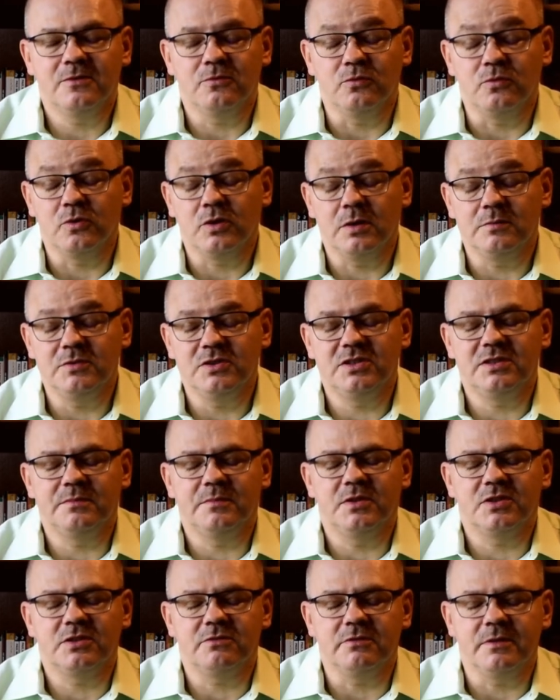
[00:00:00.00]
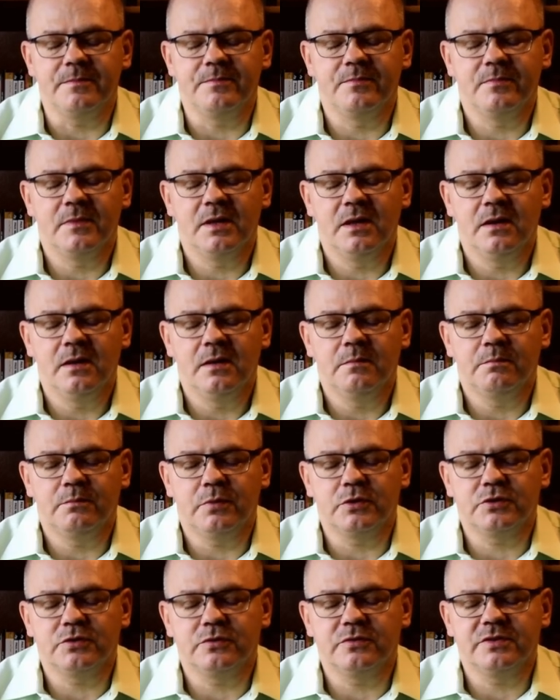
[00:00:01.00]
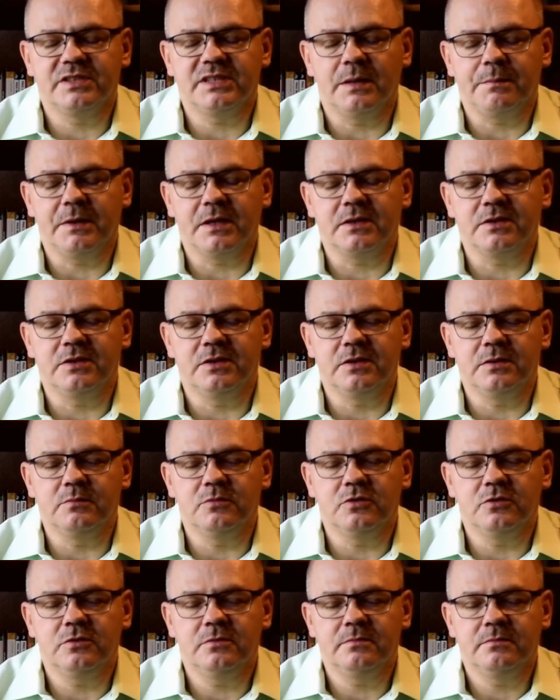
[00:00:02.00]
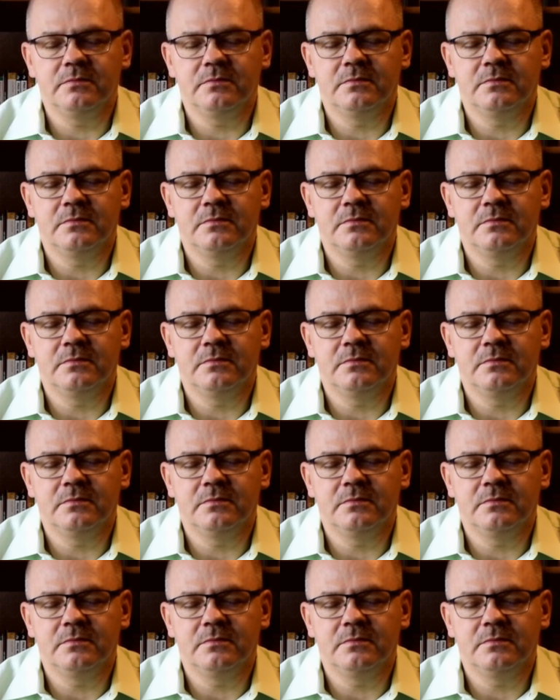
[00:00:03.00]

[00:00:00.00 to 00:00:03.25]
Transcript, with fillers: uruchomić zmysły, poczuć zapach dymu,